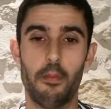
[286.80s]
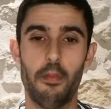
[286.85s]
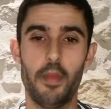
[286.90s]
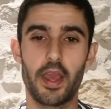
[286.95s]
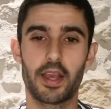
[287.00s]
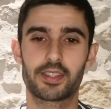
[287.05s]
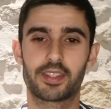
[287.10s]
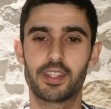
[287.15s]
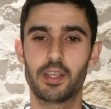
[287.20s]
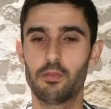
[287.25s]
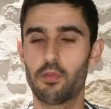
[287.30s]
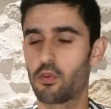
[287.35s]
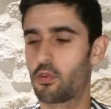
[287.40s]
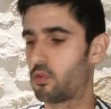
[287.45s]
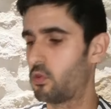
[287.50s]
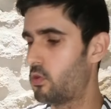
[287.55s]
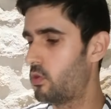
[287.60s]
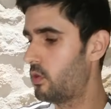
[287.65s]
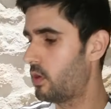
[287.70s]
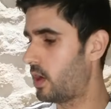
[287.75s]
Merci
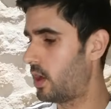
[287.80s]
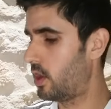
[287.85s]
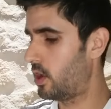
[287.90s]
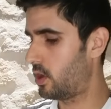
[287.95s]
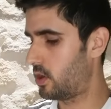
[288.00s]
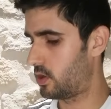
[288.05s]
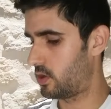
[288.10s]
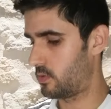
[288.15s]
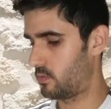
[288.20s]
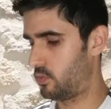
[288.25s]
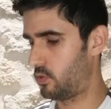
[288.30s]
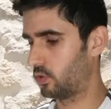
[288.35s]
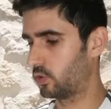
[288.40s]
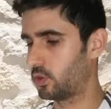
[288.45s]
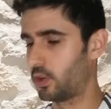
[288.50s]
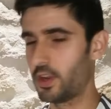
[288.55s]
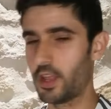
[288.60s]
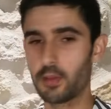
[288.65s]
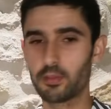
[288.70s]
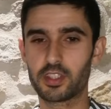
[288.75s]
beaucoup. Alors,
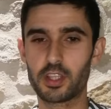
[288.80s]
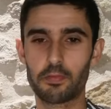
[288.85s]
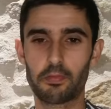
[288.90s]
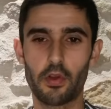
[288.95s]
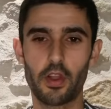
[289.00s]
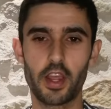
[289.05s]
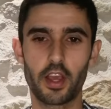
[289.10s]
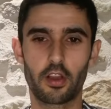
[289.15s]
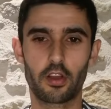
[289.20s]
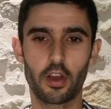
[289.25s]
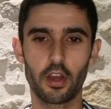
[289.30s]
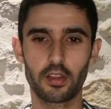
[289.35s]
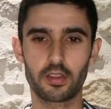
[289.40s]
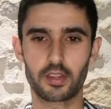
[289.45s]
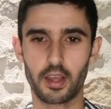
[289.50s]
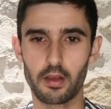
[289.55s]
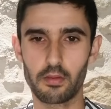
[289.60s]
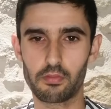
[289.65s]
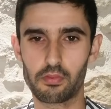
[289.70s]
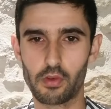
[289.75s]
pour donner un petit peu les
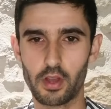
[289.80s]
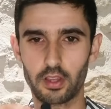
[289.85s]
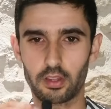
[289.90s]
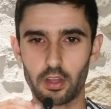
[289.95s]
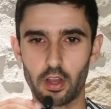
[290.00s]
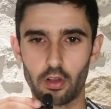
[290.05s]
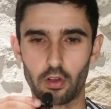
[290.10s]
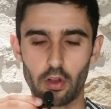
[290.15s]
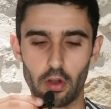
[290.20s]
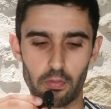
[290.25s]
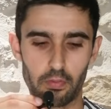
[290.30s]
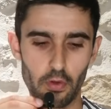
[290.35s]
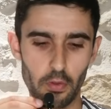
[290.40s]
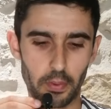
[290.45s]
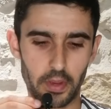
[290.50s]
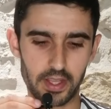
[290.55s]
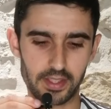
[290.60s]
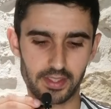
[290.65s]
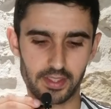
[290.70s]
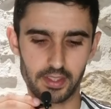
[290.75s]
cotes, hein, pour être encore
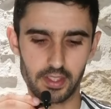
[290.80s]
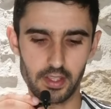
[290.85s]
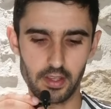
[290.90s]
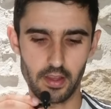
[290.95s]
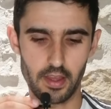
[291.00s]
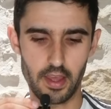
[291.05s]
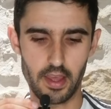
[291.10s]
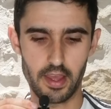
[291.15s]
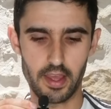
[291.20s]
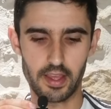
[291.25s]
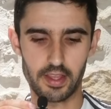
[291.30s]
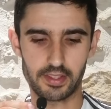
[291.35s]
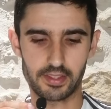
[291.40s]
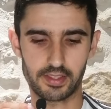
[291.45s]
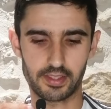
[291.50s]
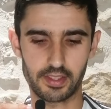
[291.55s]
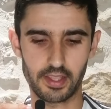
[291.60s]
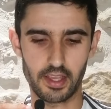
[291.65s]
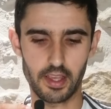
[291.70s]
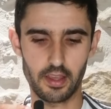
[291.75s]
plus précis,
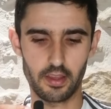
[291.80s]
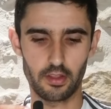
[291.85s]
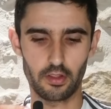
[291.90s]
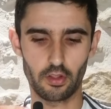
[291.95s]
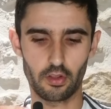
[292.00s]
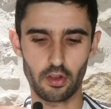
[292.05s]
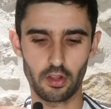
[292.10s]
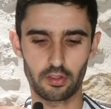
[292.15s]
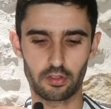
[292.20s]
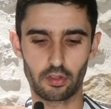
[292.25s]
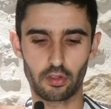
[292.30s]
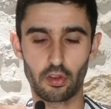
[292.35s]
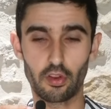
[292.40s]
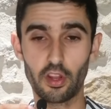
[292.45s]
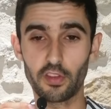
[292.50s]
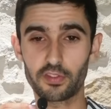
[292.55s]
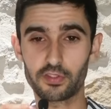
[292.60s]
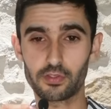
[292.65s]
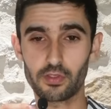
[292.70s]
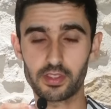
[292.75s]
c'est une cote de
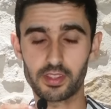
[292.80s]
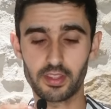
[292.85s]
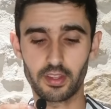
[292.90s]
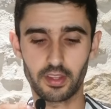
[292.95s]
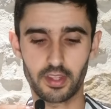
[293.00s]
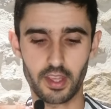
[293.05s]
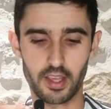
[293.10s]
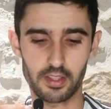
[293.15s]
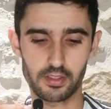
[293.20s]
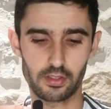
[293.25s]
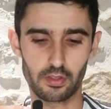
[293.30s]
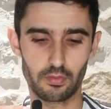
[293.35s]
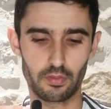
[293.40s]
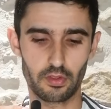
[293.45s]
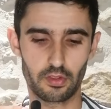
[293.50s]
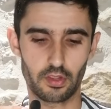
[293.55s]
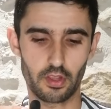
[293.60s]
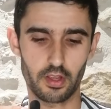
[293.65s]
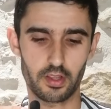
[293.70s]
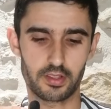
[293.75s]
9,75 de
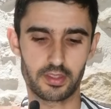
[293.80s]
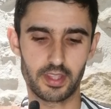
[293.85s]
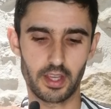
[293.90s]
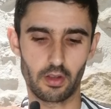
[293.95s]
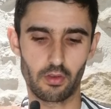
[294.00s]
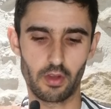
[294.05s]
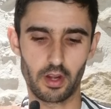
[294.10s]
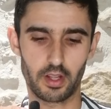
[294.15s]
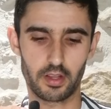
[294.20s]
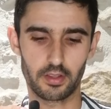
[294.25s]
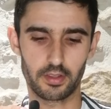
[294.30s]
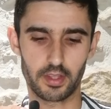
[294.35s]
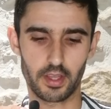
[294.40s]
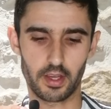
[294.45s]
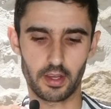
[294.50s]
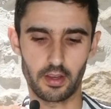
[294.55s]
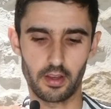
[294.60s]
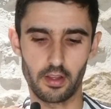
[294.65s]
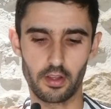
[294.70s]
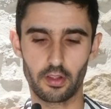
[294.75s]
buteur Thiago
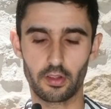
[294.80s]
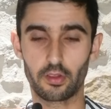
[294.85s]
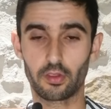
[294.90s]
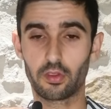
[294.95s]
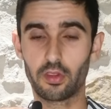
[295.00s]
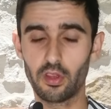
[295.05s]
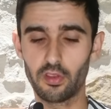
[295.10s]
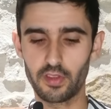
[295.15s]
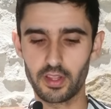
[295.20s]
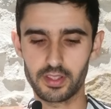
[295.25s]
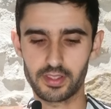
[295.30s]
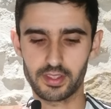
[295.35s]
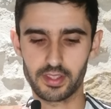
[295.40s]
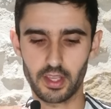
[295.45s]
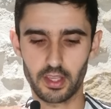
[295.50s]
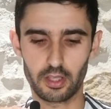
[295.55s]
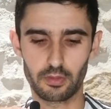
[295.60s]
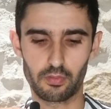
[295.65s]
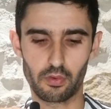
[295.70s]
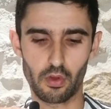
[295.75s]
Alcantara,
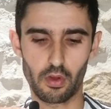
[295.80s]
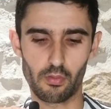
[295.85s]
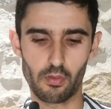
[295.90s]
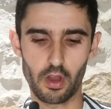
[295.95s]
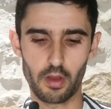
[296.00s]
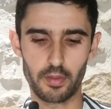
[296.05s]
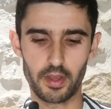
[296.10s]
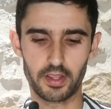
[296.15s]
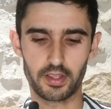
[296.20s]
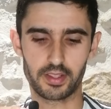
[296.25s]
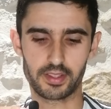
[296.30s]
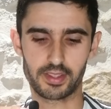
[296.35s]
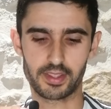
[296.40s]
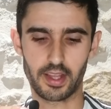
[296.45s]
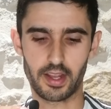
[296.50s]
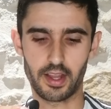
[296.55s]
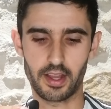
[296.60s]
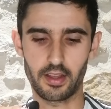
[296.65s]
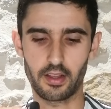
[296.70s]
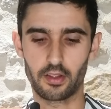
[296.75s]
2,25 pour Mohamed
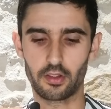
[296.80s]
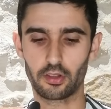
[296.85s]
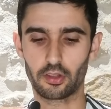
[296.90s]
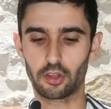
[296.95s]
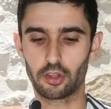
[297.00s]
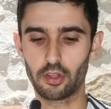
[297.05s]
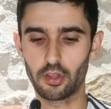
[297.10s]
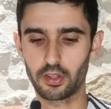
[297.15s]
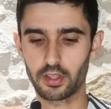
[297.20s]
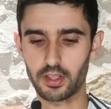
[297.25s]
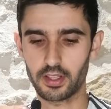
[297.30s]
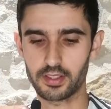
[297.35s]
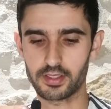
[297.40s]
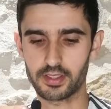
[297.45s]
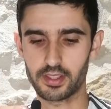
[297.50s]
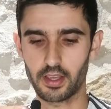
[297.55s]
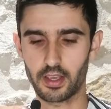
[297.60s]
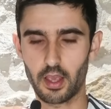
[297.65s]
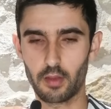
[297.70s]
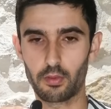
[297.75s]
Salah,
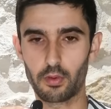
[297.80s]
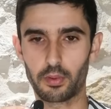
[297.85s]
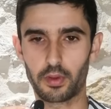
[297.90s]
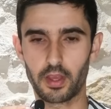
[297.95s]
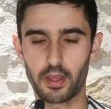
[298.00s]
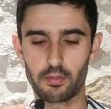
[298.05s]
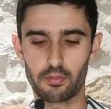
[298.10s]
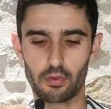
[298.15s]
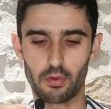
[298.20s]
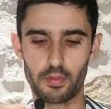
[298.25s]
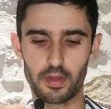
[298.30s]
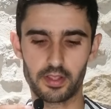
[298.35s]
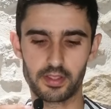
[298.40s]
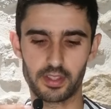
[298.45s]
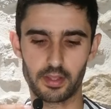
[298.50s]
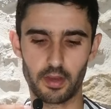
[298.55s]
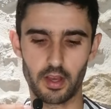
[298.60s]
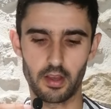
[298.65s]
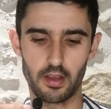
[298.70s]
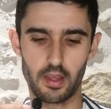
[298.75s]
2,35 à peu près pour
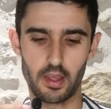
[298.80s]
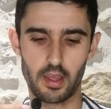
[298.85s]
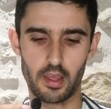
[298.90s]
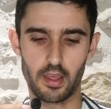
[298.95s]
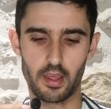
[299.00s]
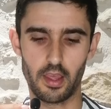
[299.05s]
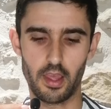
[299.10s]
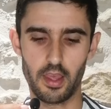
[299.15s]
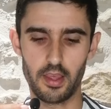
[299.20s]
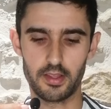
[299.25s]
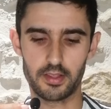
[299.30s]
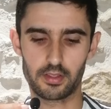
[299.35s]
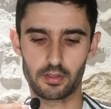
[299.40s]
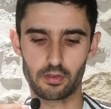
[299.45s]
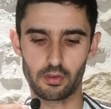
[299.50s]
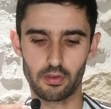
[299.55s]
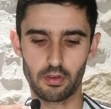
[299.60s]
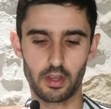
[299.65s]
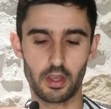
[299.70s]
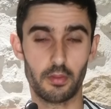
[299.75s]
Benzema et
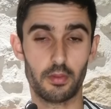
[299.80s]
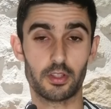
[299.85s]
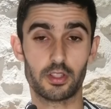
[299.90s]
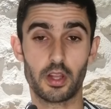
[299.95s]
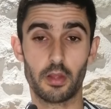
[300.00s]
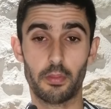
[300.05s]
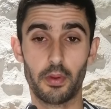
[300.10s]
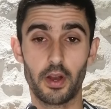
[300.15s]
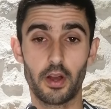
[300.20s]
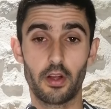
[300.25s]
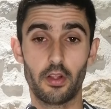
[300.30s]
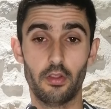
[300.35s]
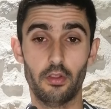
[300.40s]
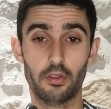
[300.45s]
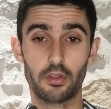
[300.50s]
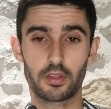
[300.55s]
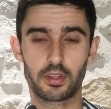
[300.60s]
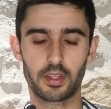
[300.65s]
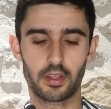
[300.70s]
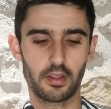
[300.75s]
Isco. Eh ben, je ne l'ai pas
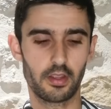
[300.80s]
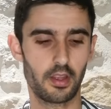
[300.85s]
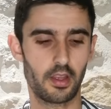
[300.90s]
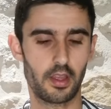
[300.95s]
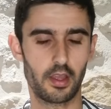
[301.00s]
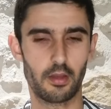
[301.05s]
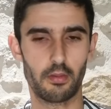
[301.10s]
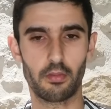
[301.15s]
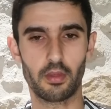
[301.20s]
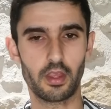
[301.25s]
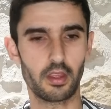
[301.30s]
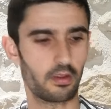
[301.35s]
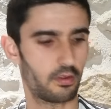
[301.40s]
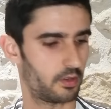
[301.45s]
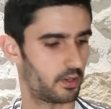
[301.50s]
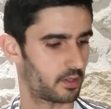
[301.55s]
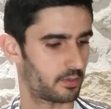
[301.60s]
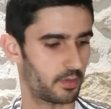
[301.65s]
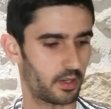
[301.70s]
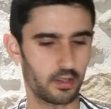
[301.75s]
noté, mais
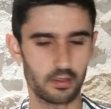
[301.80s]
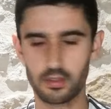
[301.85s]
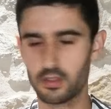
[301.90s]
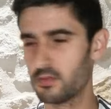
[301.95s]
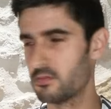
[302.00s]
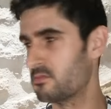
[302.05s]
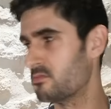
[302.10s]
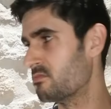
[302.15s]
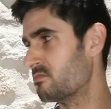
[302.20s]
honnêtement,